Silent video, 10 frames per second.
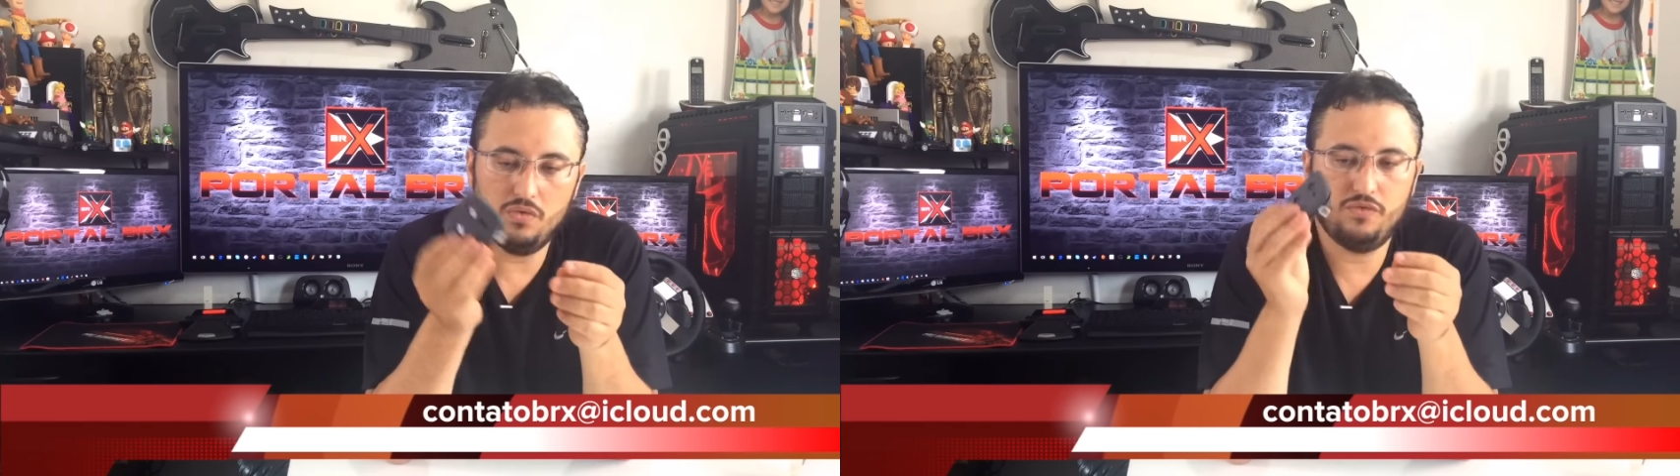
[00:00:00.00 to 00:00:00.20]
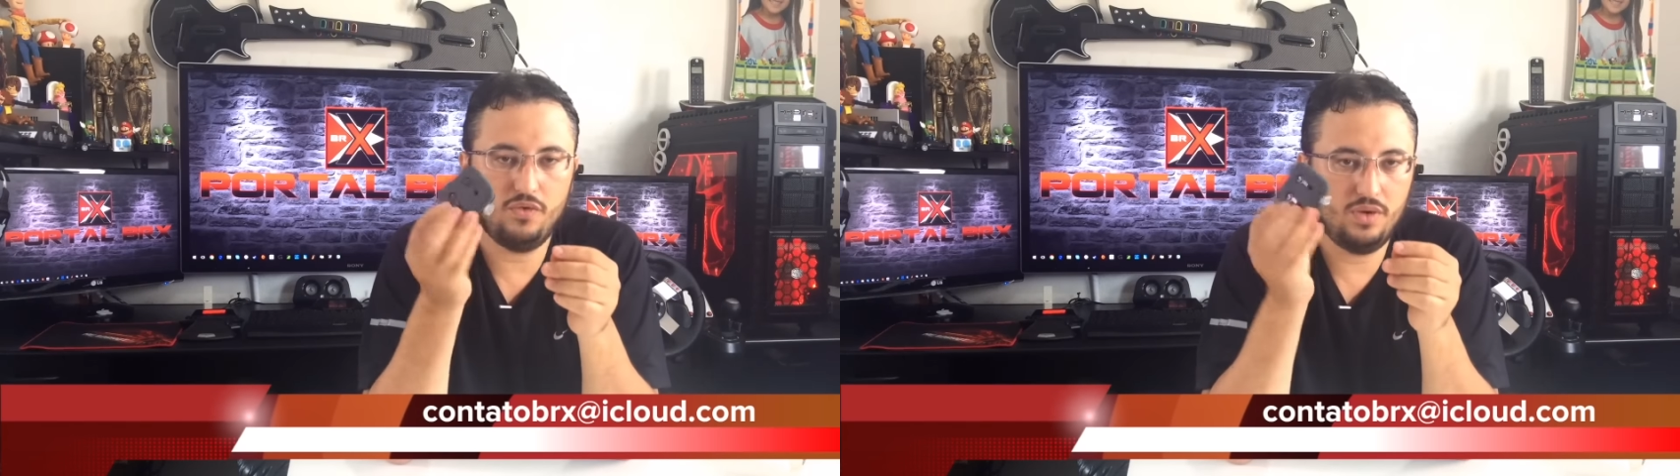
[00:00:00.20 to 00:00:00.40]
o
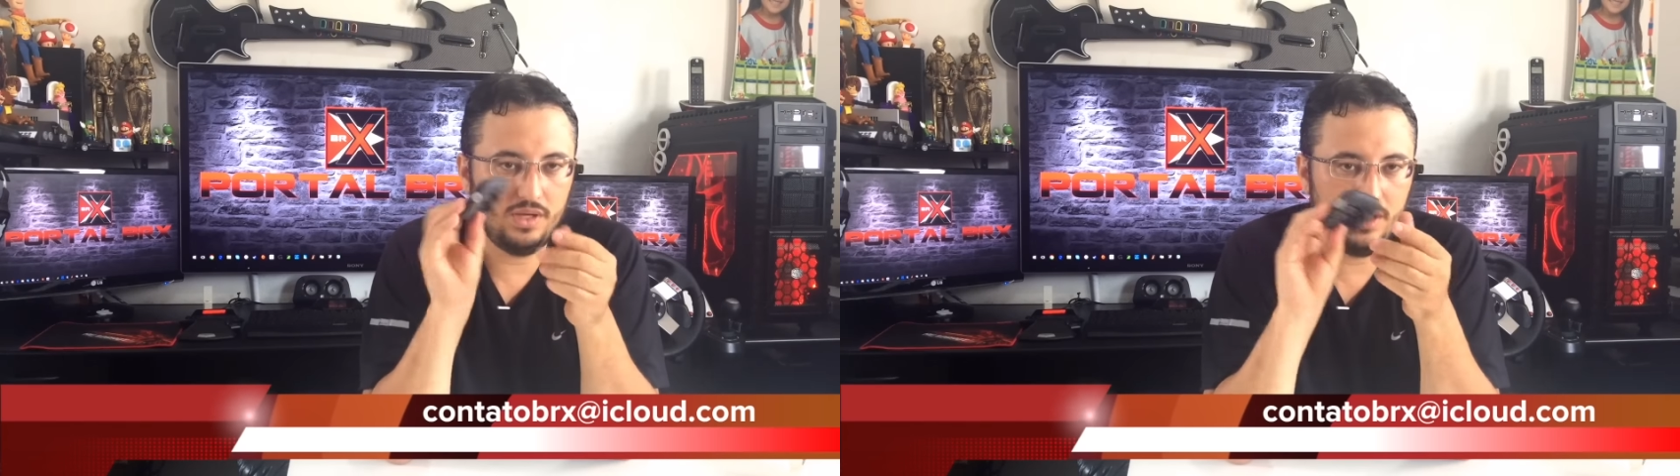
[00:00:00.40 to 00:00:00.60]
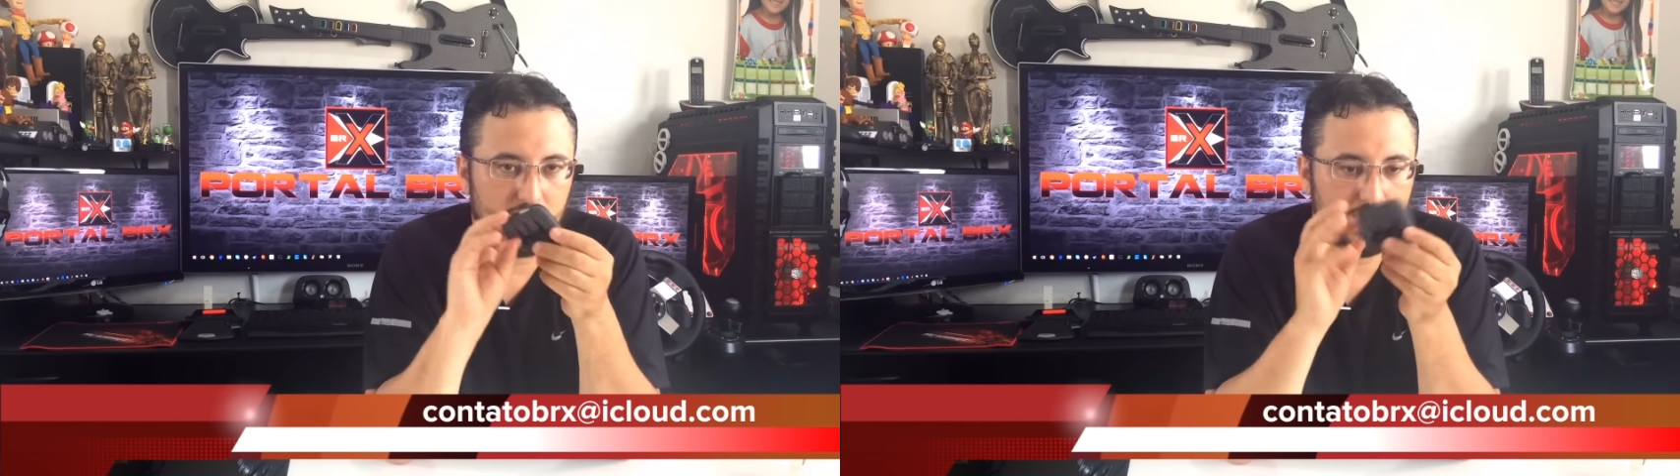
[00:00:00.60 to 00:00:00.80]

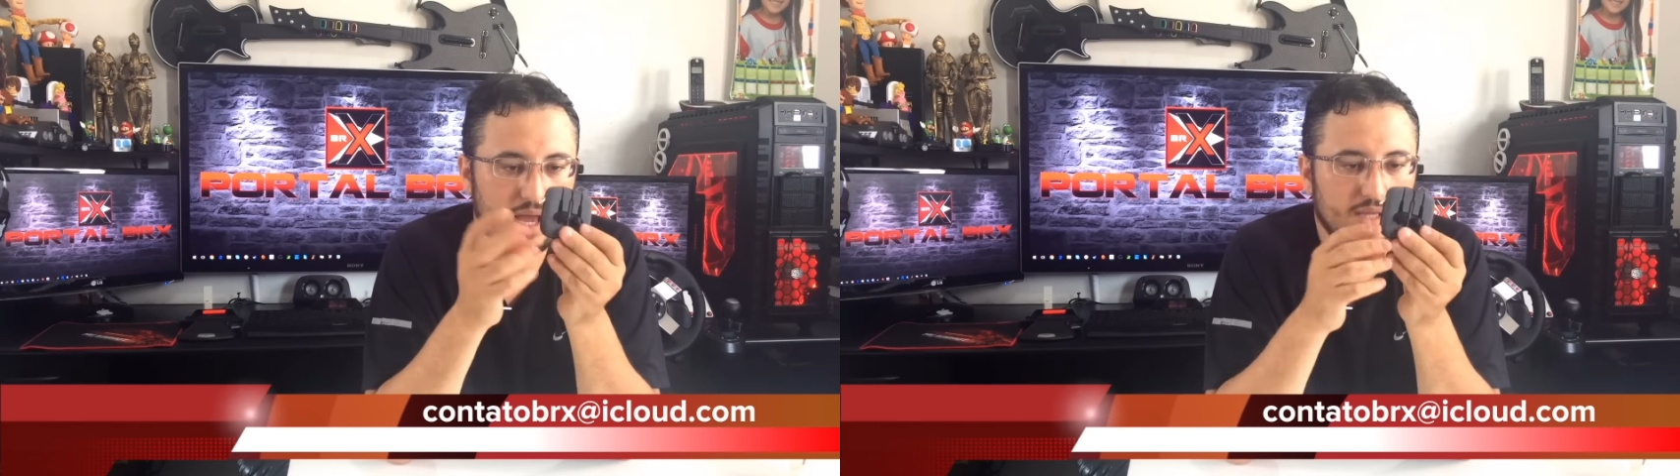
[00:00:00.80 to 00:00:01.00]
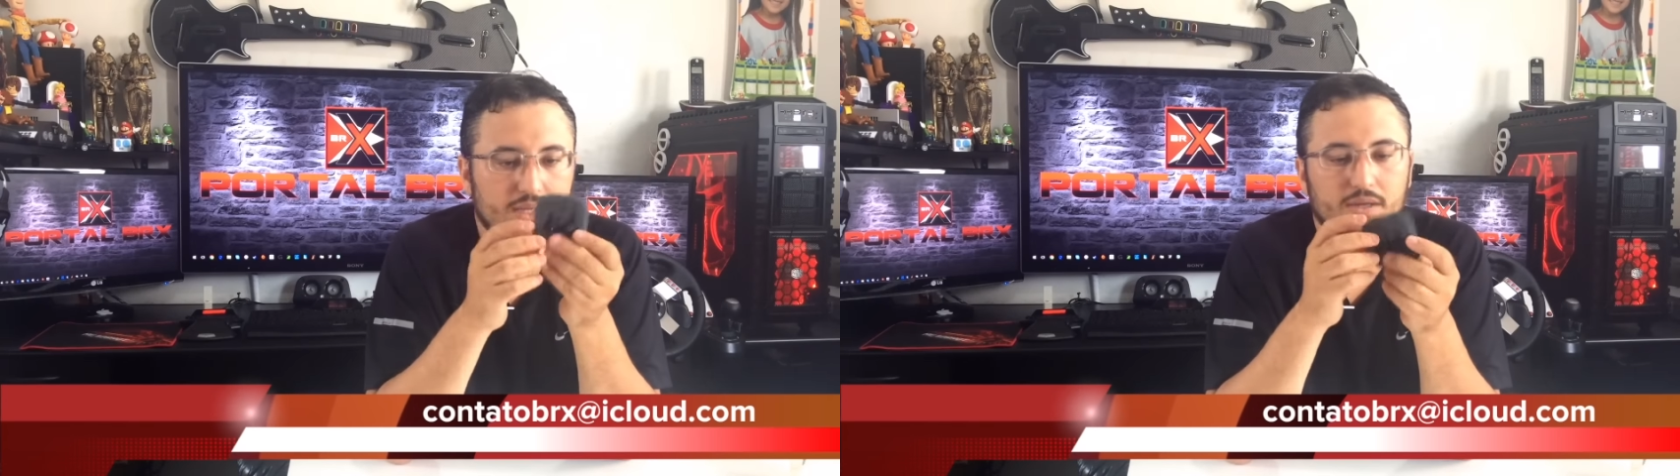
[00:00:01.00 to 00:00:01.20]
fone
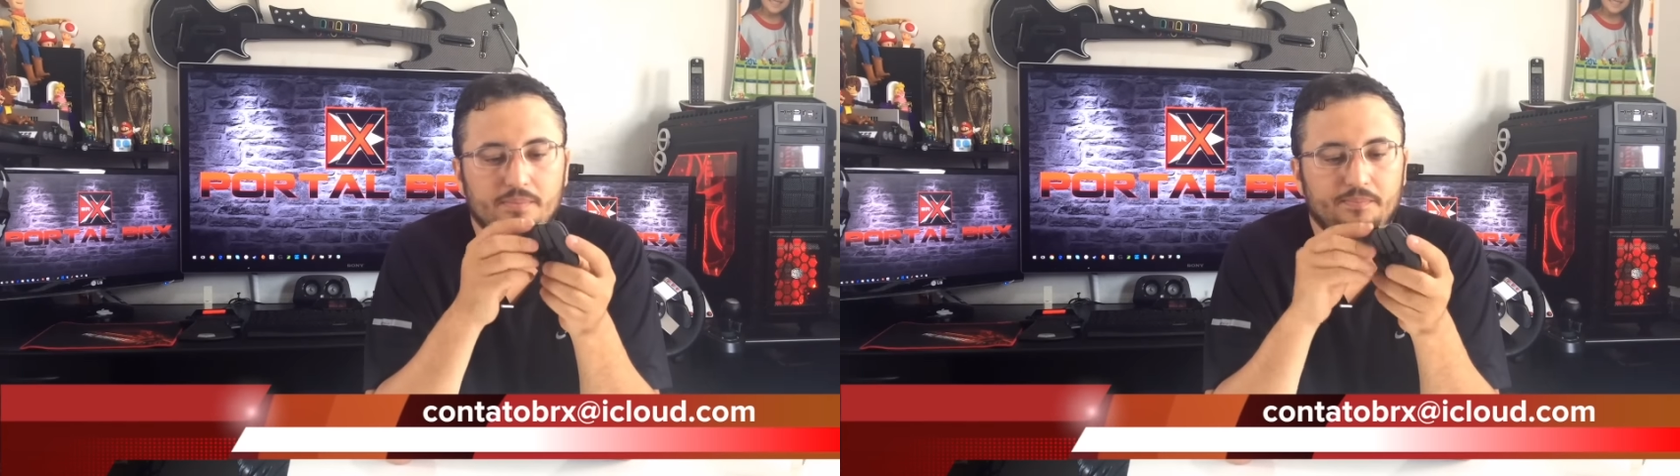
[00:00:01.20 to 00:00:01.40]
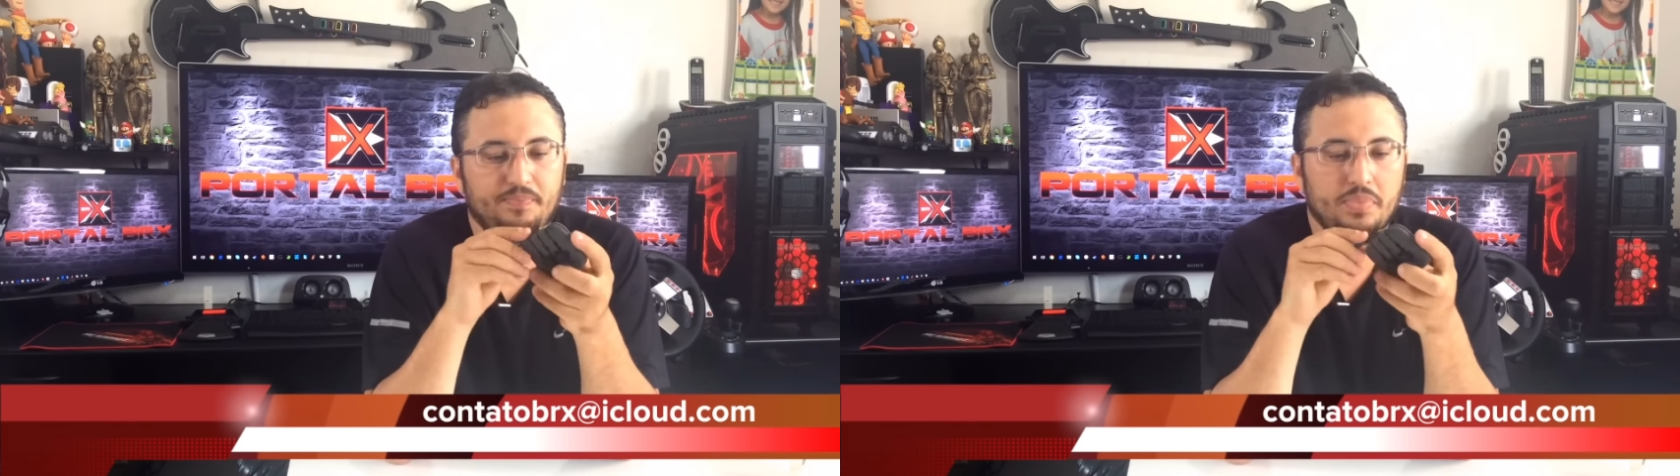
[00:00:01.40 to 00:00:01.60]
aqui.